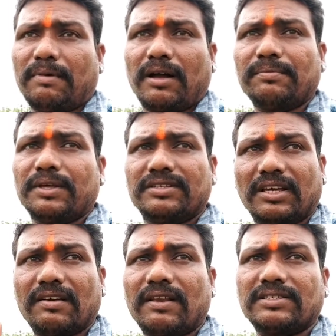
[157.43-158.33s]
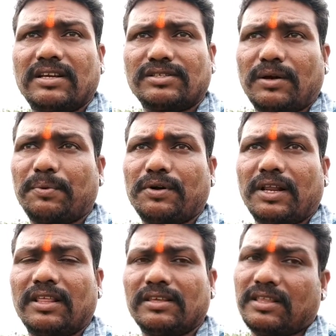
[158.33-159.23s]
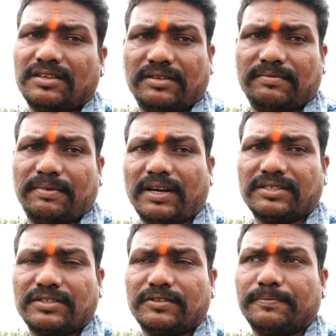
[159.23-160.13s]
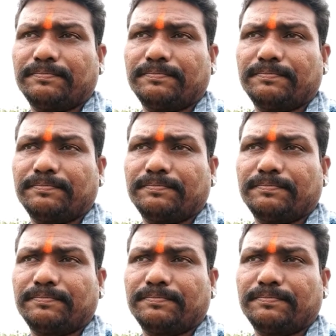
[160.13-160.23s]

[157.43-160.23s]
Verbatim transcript: మాకు మీరు చేయవలసిన సపోర్ట్ అనేది ఇదే ఫ్రెండ్స్